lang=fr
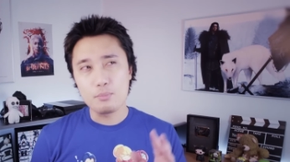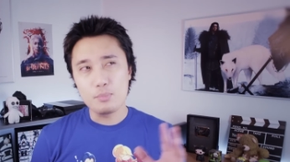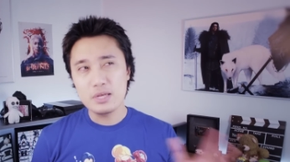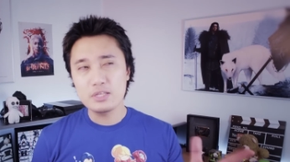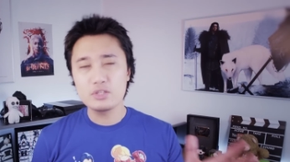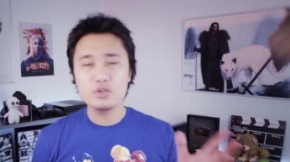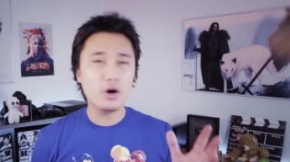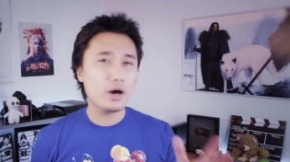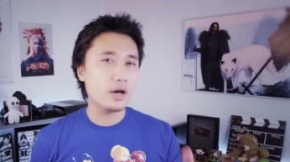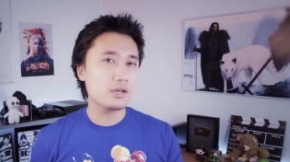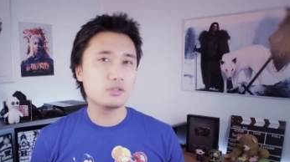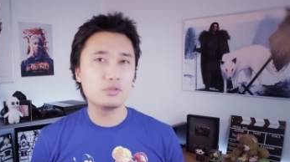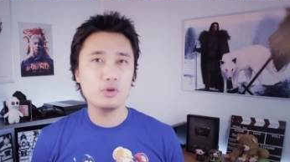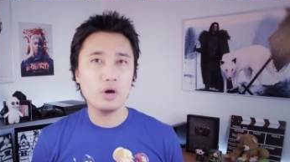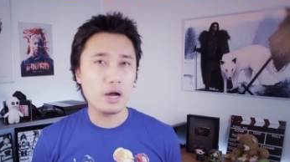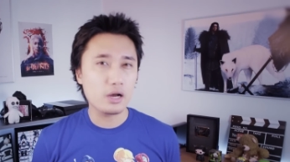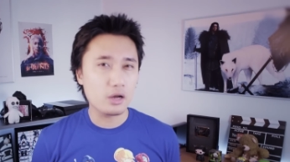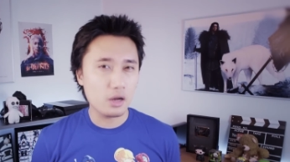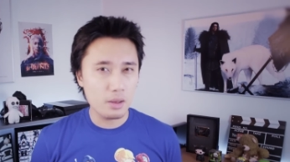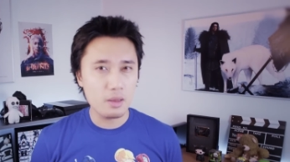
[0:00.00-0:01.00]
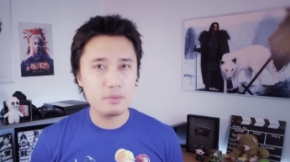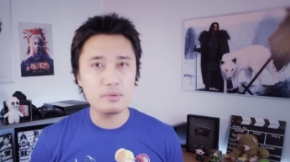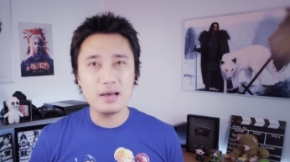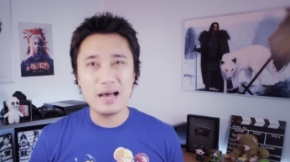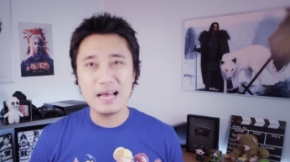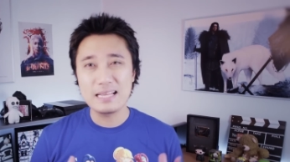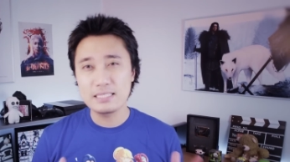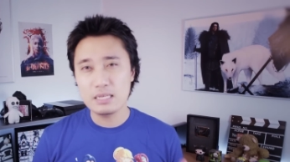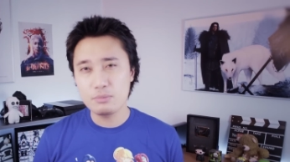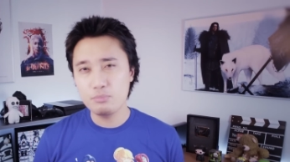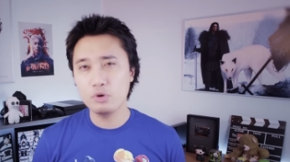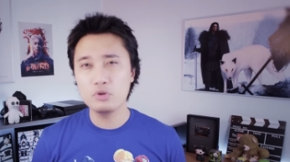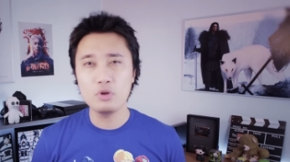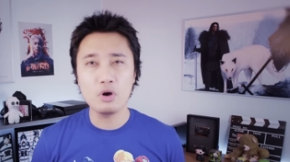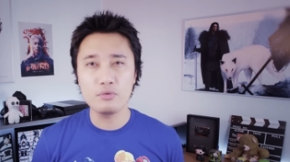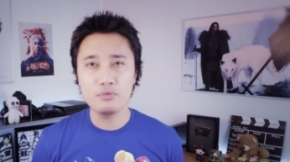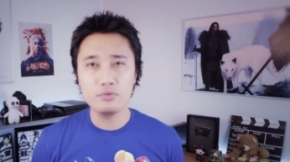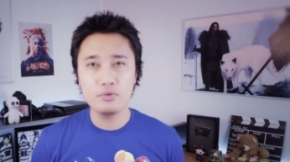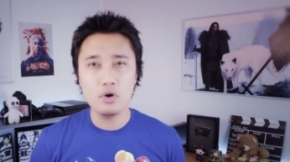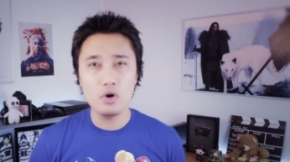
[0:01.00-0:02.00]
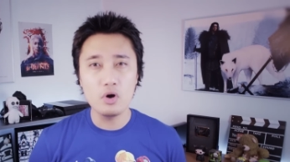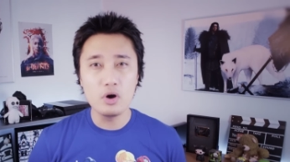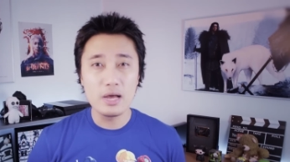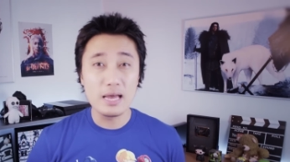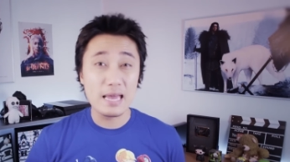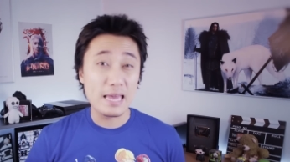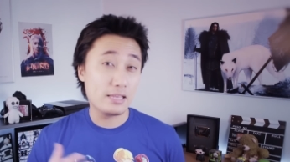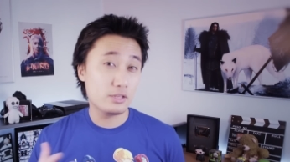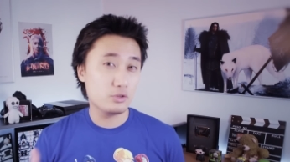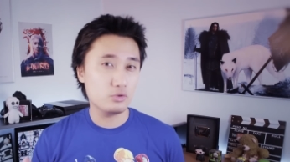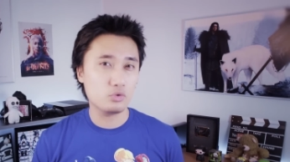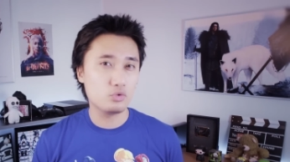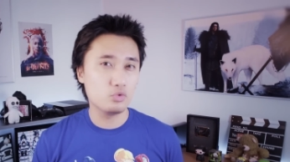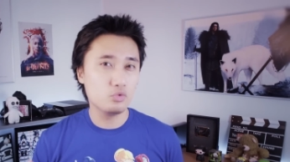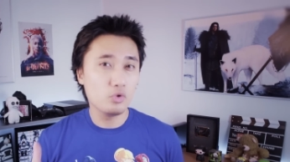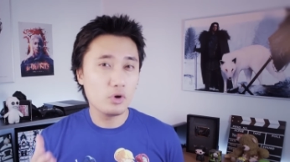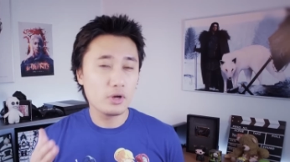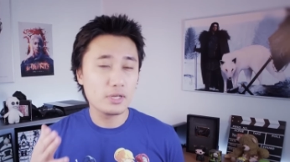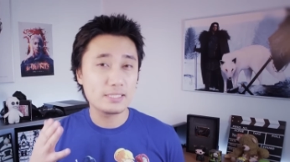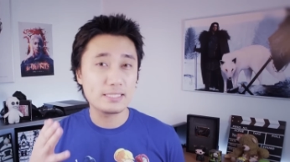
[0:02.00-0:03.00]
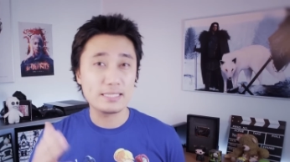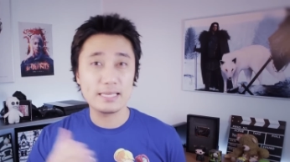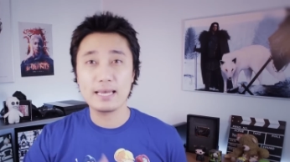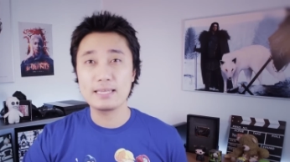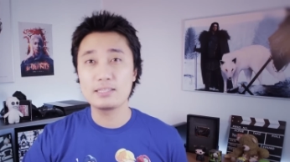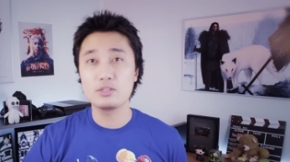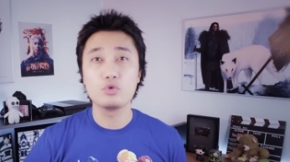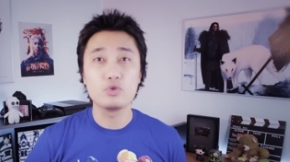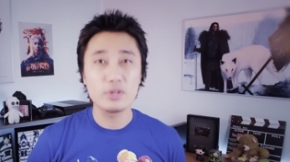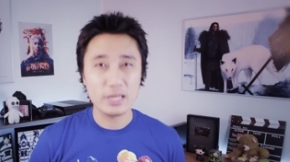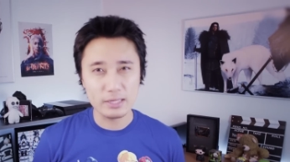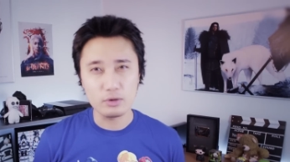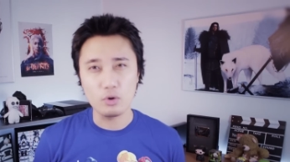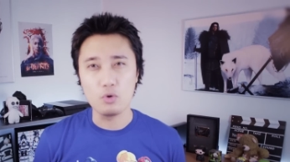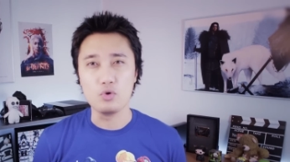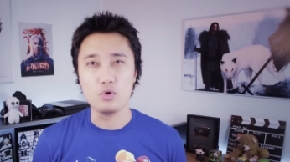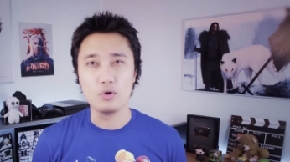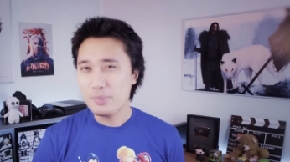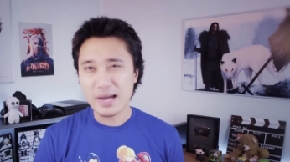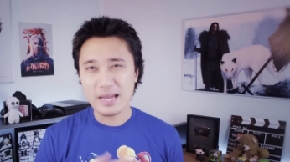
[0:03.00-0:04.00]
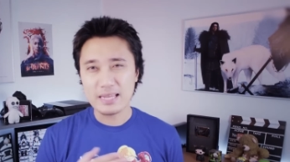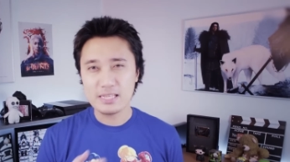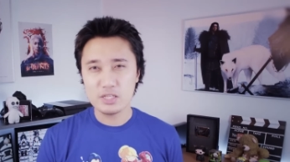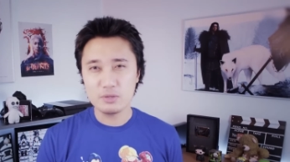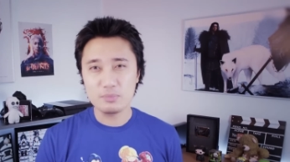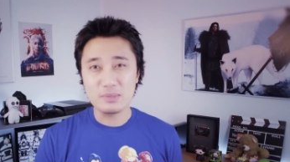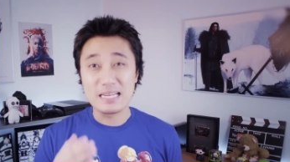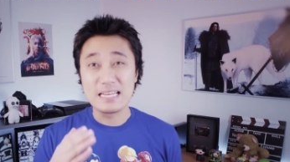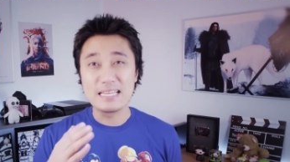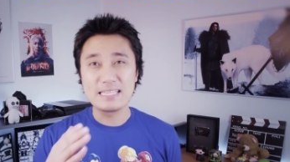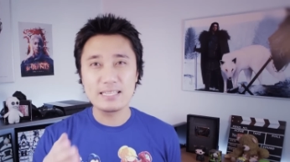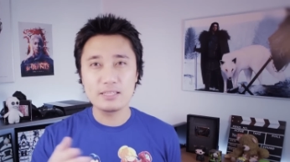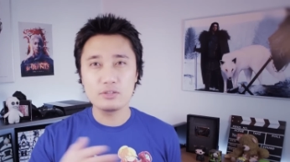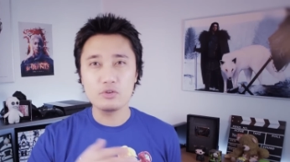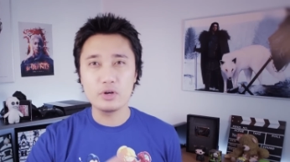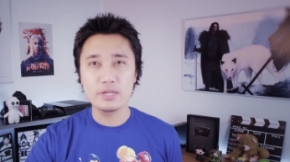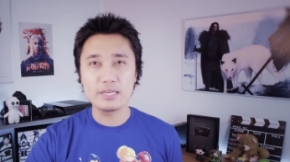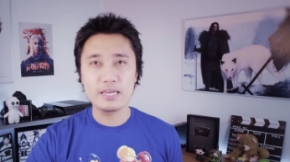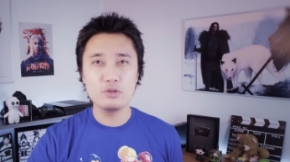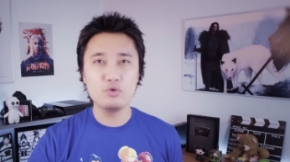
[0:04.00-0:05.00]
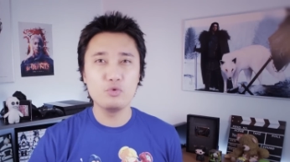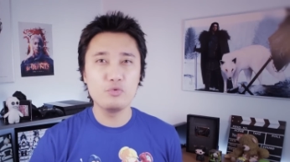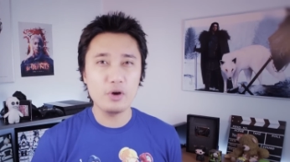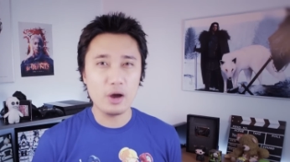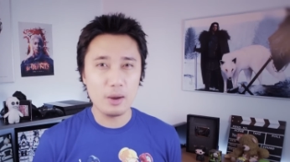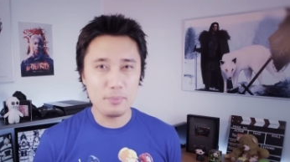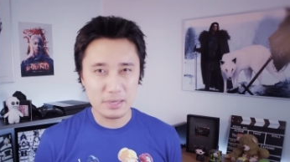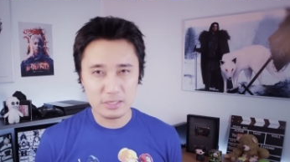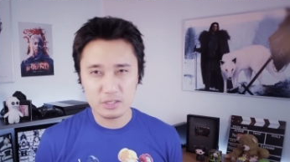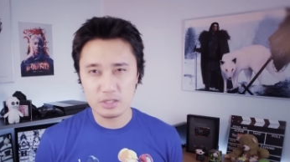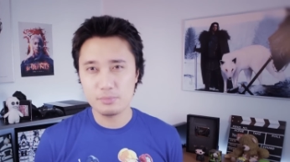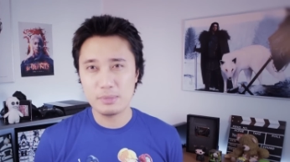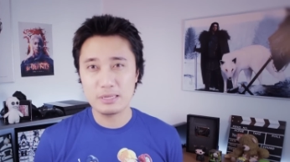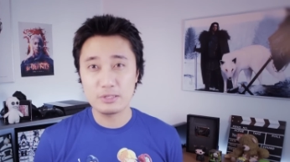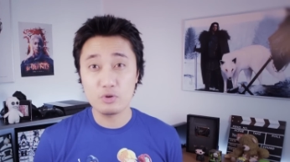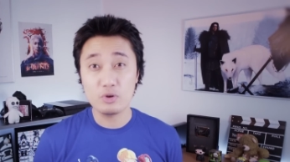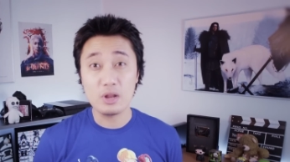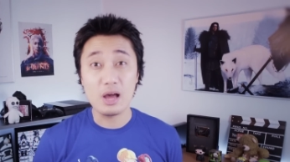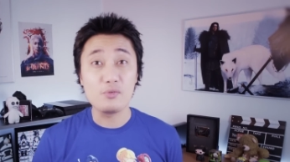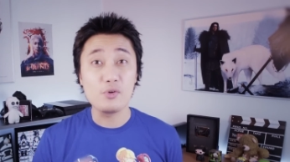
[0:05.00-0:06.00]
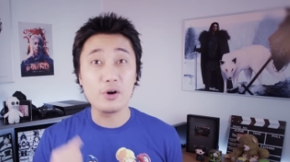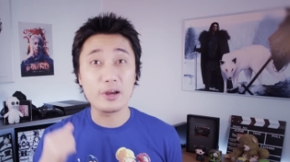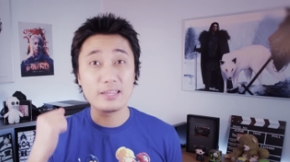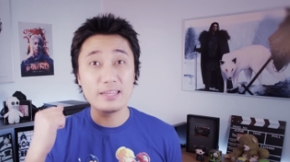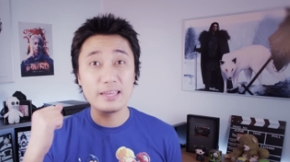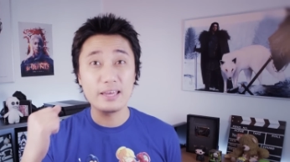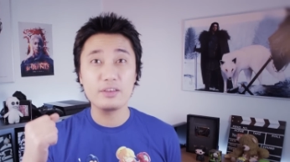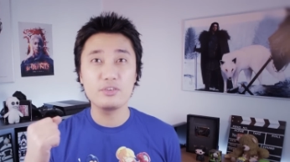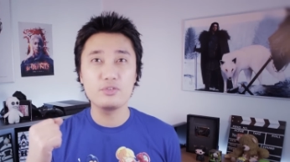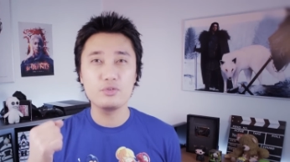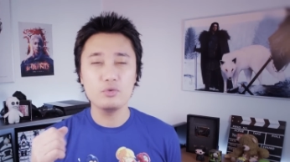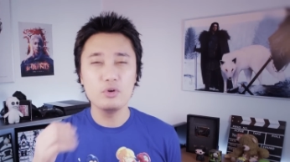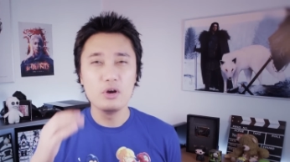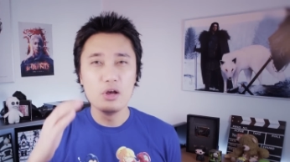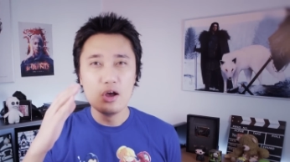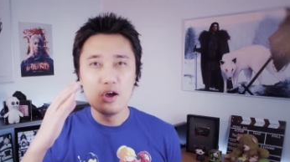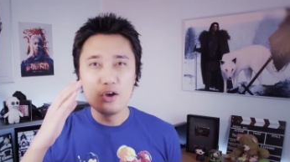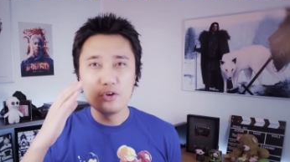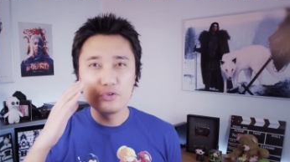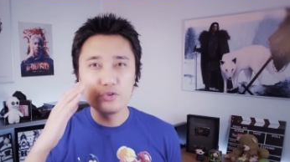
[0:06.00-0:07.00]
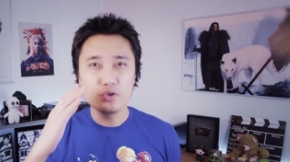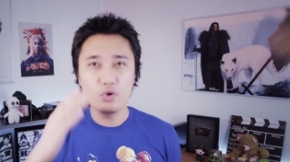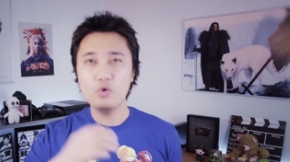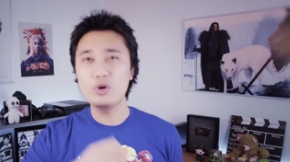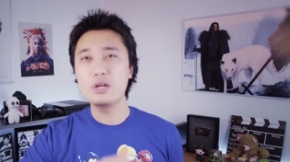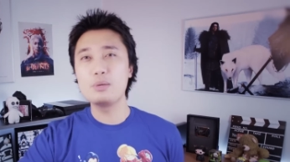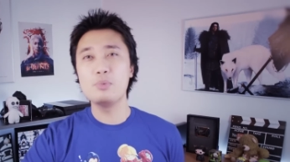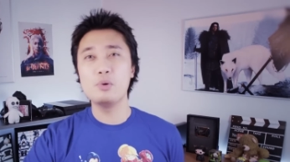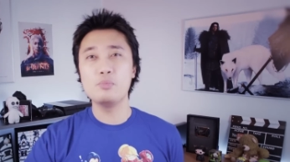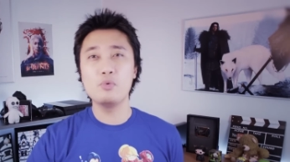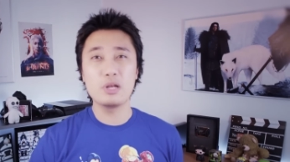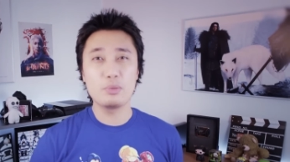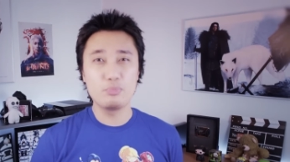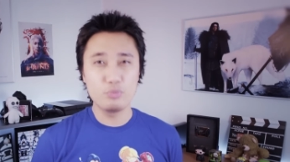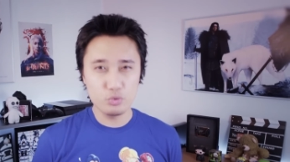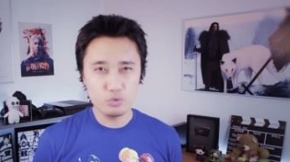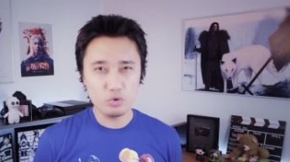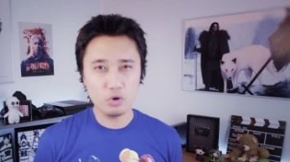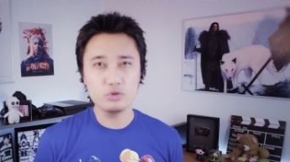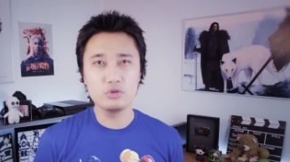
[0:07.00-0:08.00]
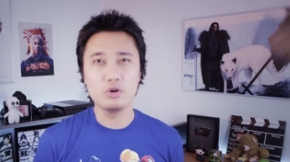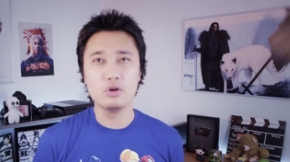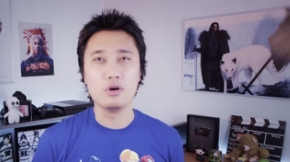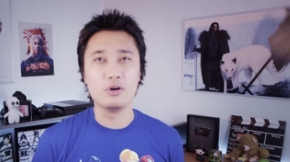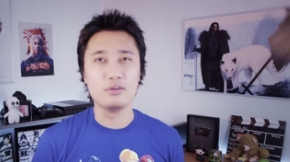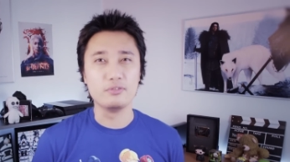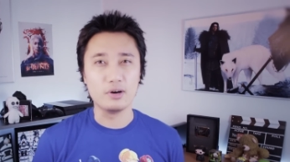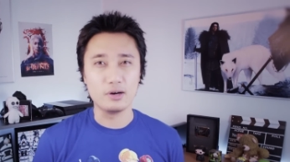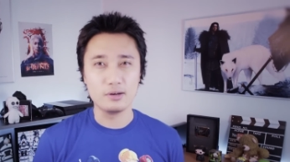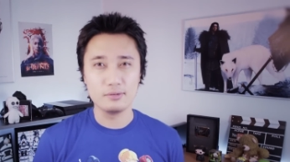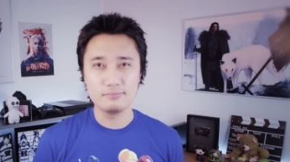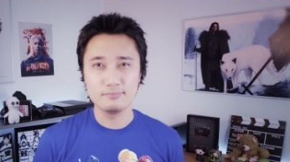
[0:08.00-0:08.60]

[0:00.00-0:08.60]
mais ça restera quand même assez bon enfant et surtout ça reste très drôle. Par exemple, les scènes dans lesquelles nous verrons un personnage masculin avoir une érection seront les moments les plus drôles de l'œuvre.